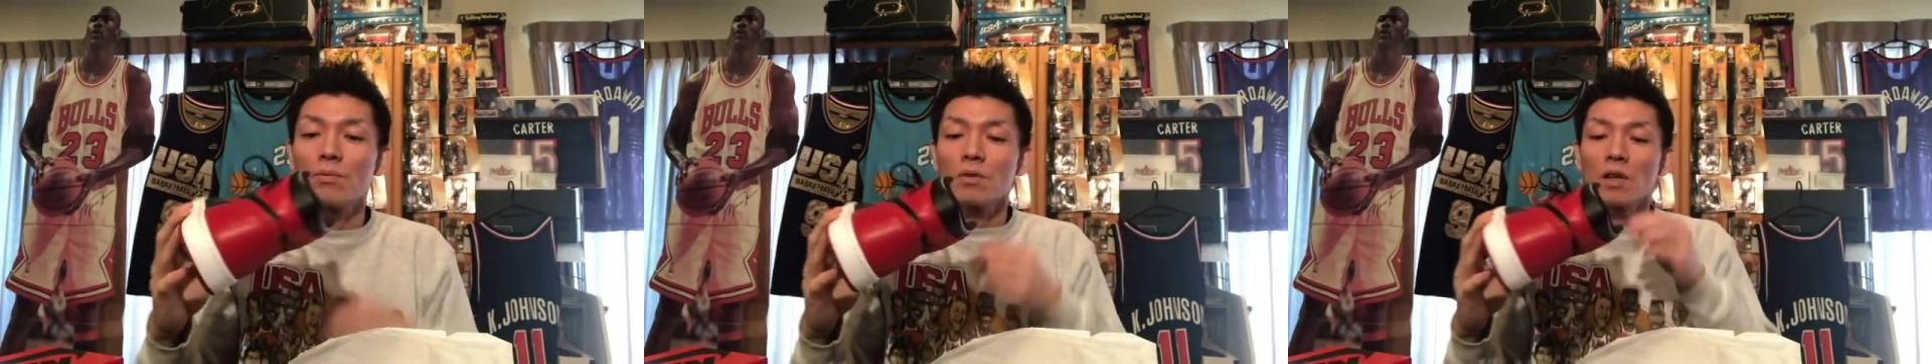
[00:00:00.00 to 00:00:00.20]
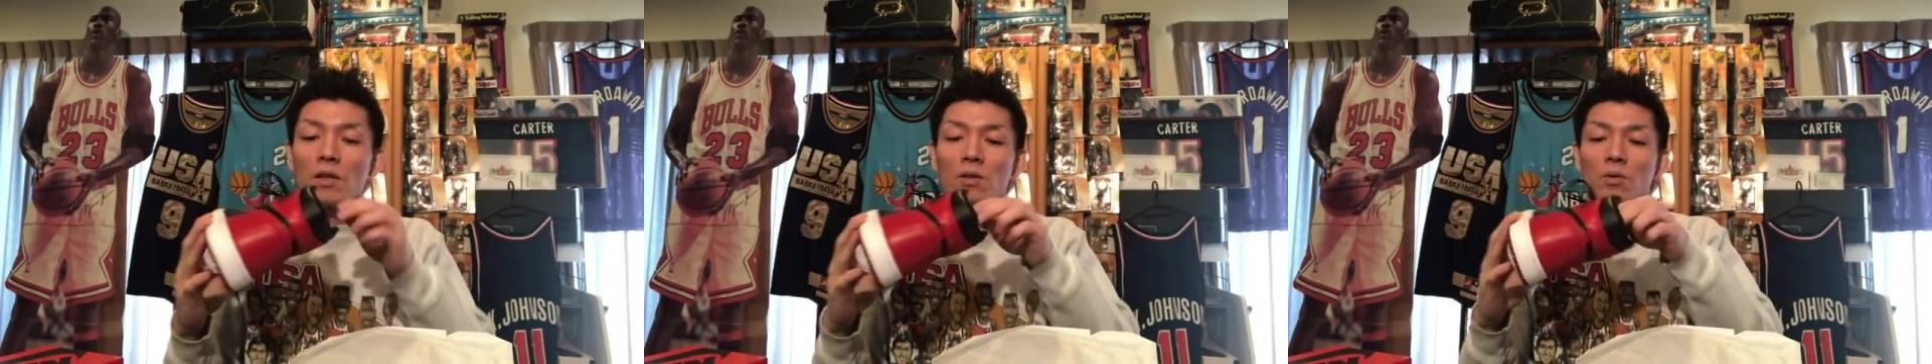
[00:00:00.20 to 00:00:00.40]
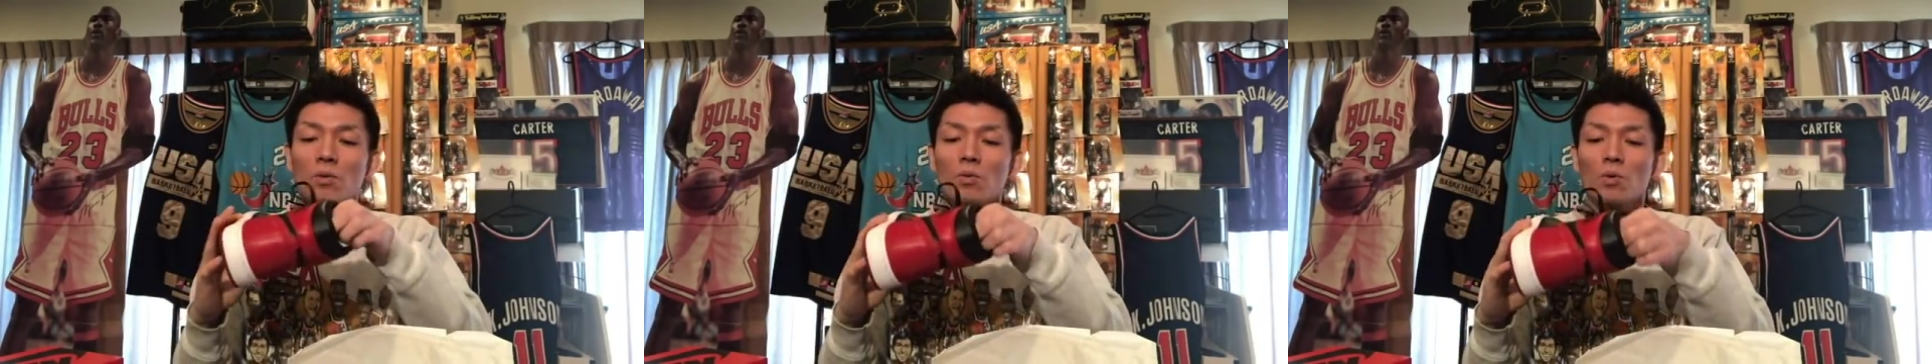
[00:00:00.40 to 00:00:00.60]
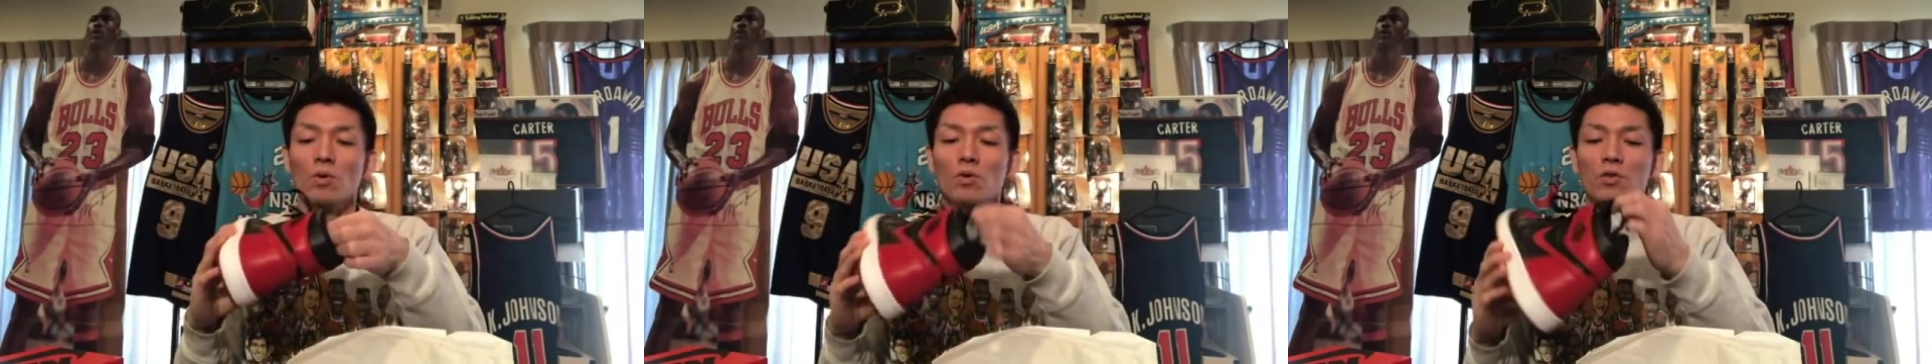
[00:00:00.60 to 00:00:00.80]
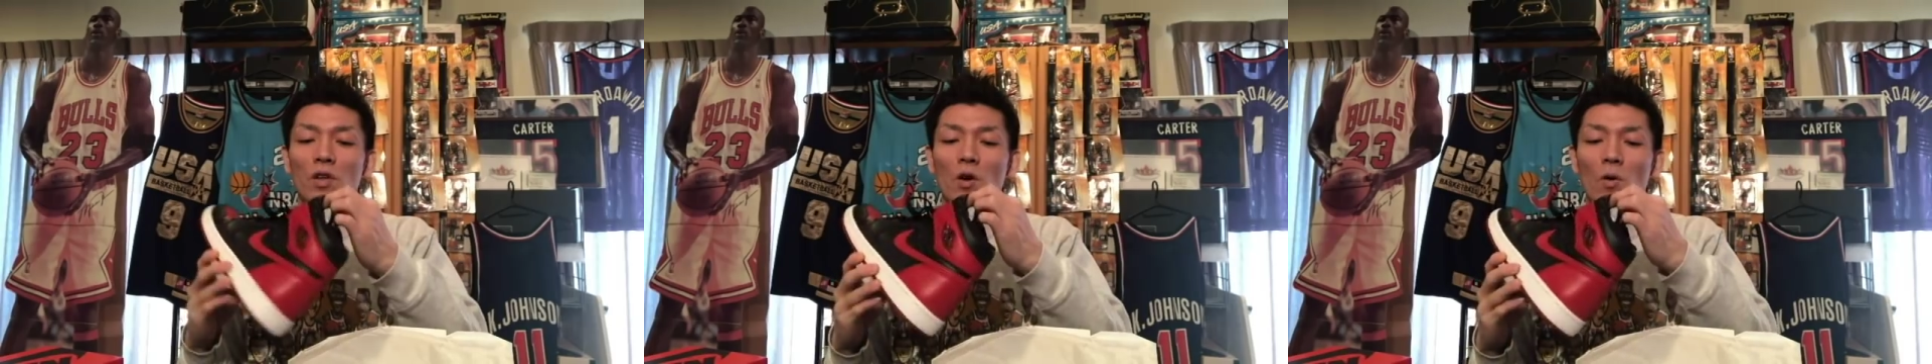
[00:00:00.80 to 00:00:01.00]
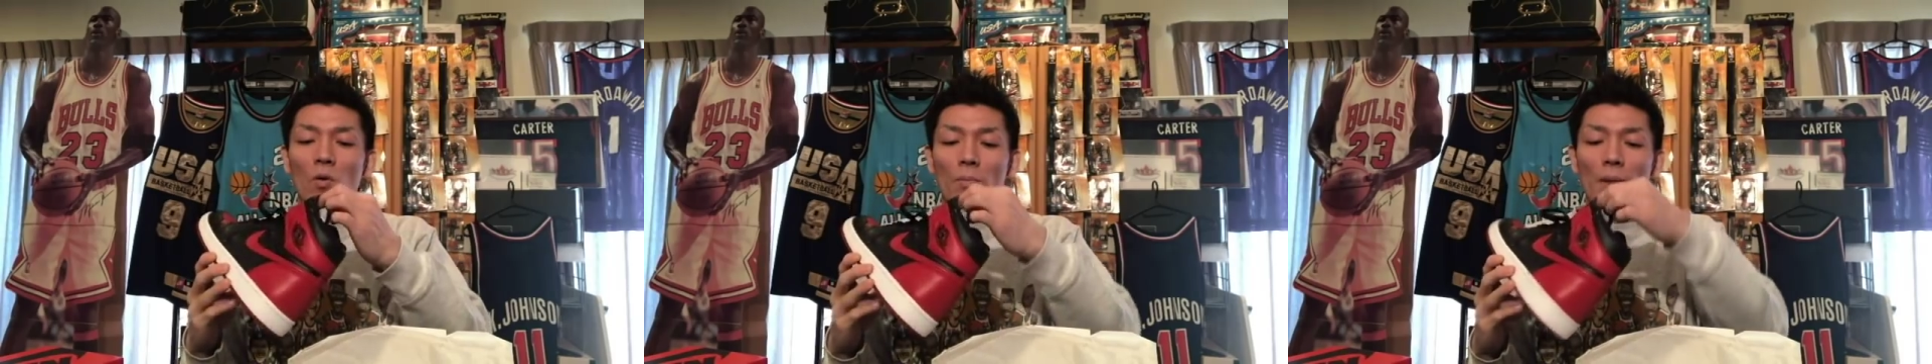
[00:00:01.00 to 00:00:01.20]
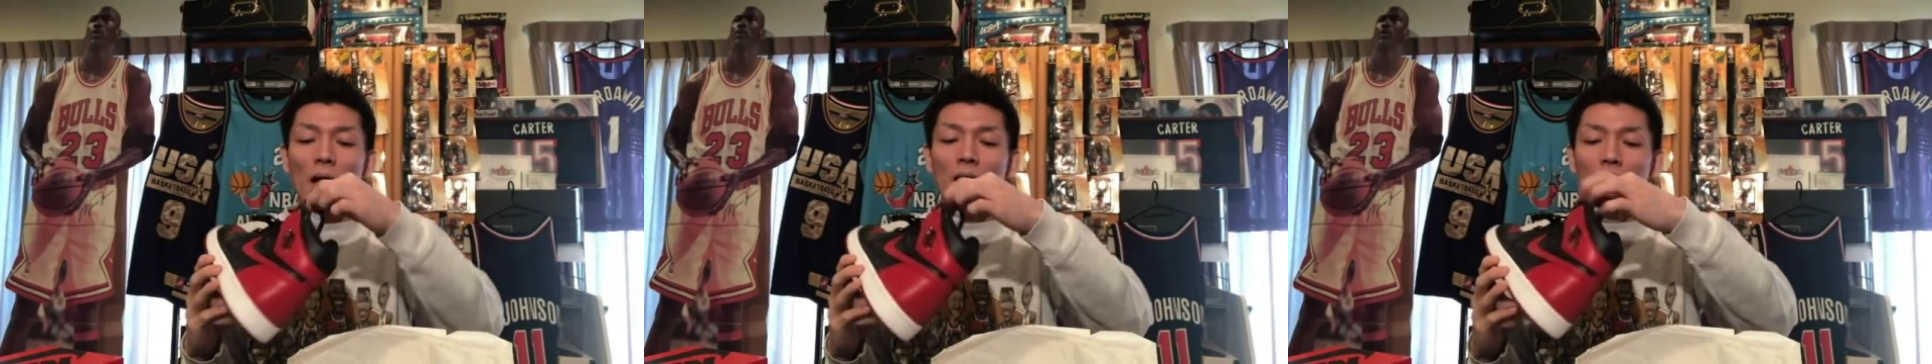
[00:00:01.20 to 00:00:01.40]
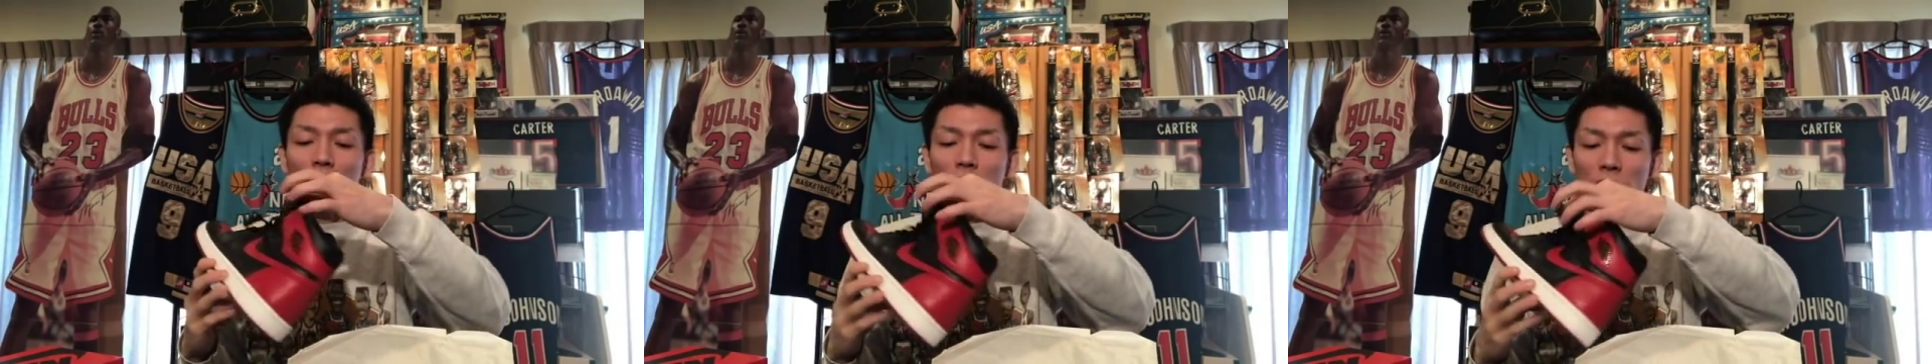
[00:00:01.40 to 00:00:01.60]
ブレッドという名の、これ
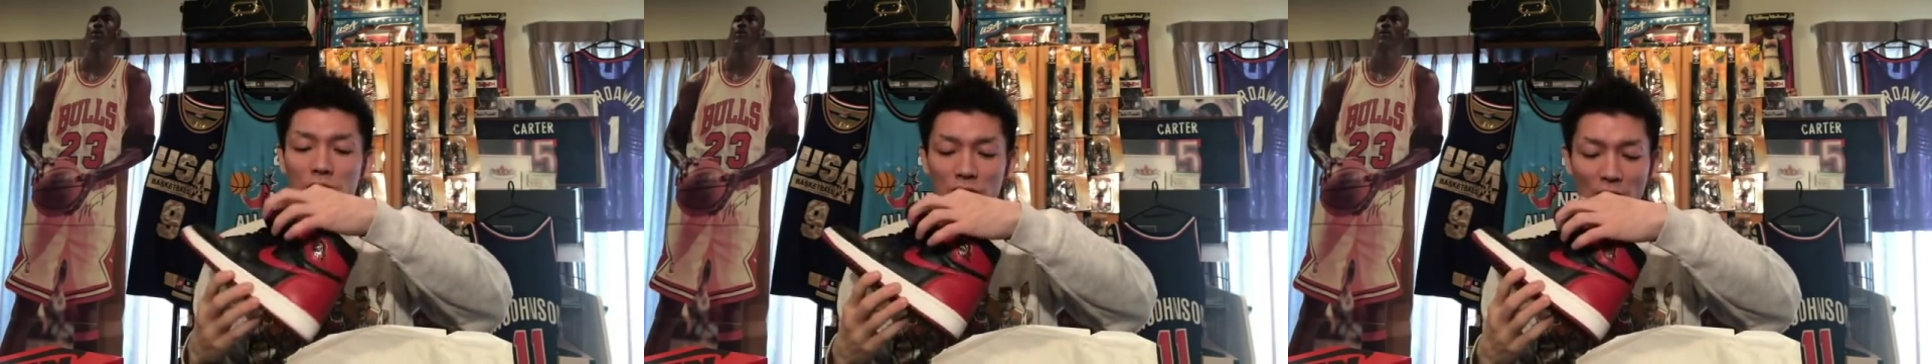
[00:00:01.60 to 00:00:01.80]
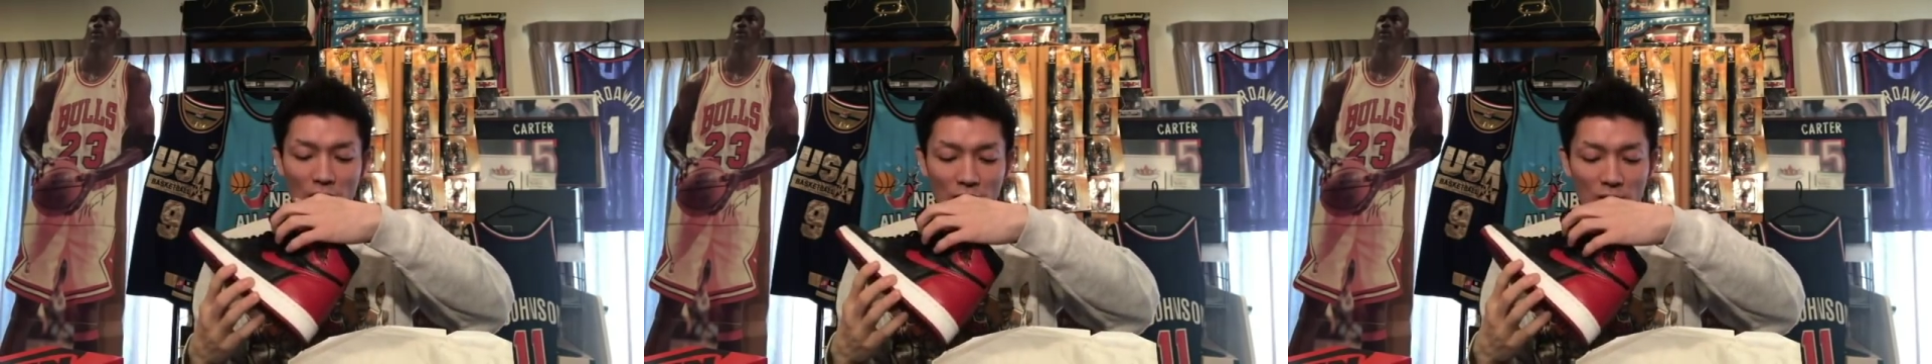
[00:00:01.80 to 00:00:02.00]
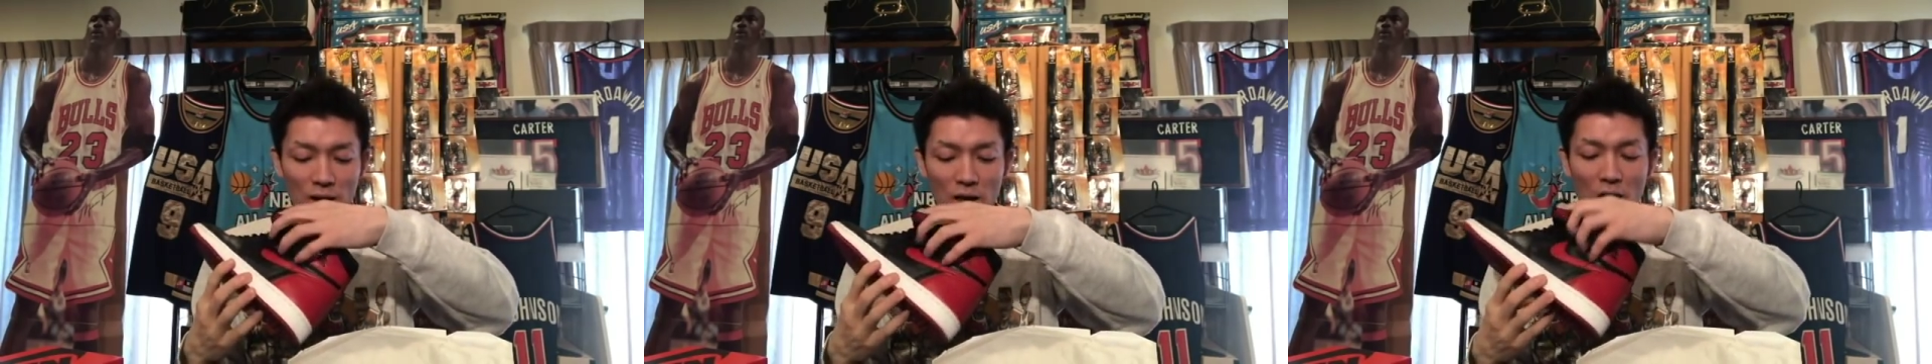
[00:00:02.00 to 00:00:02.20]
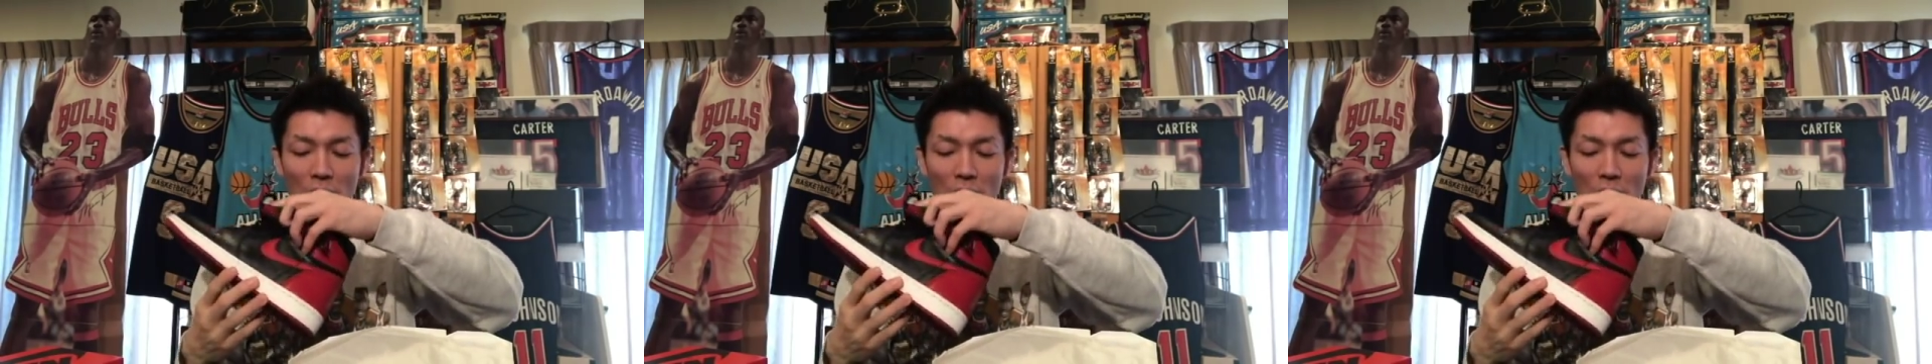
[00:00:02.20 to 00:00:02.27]
バンドですね。